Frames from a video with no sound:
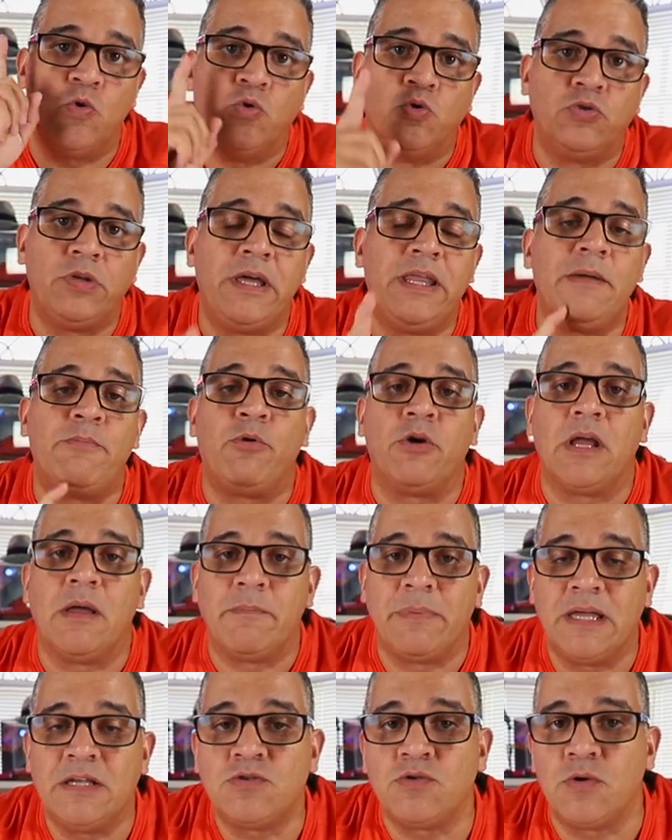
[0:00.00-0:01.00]
ustedes porque
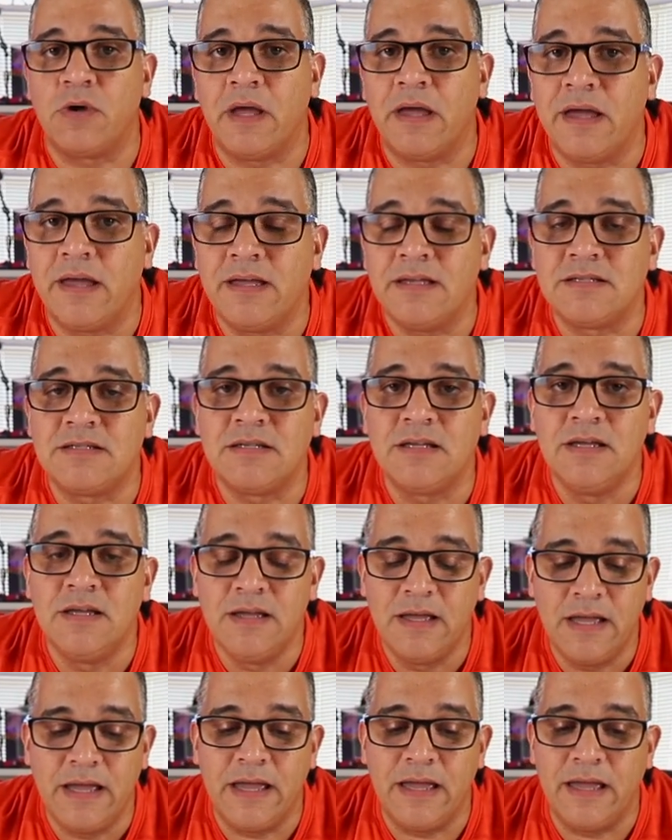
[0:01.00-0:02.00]
pienso que es,
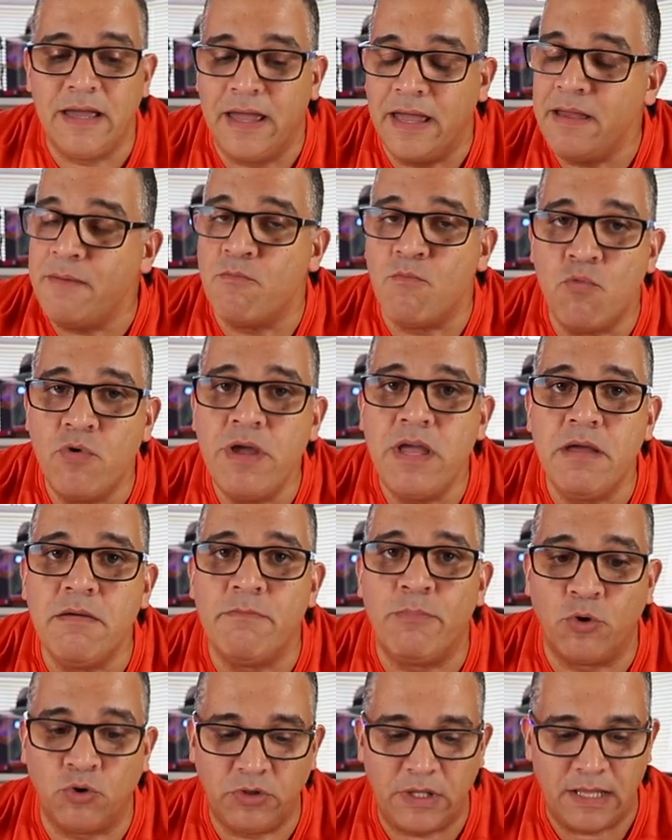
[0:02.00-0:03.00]
eh, es muy
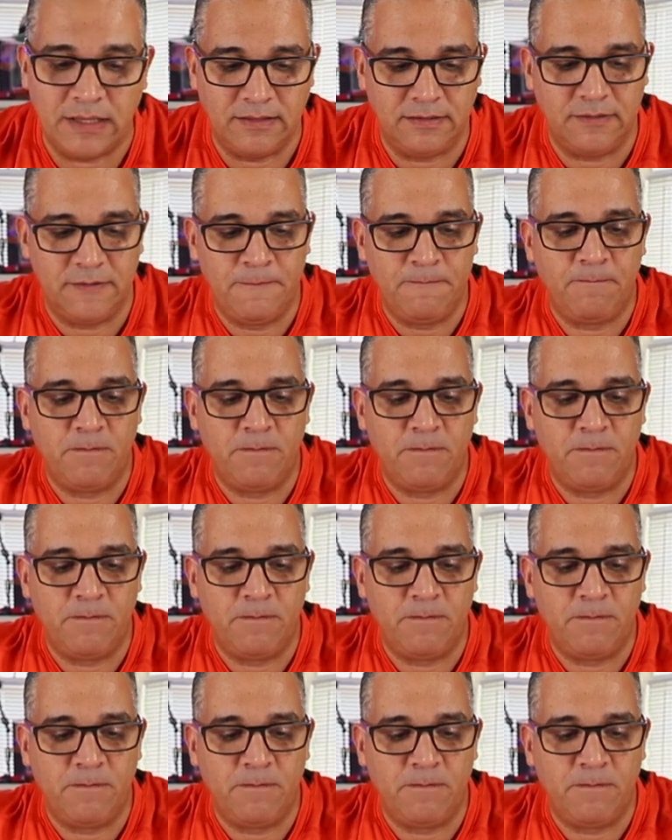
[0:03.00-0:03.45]
importante.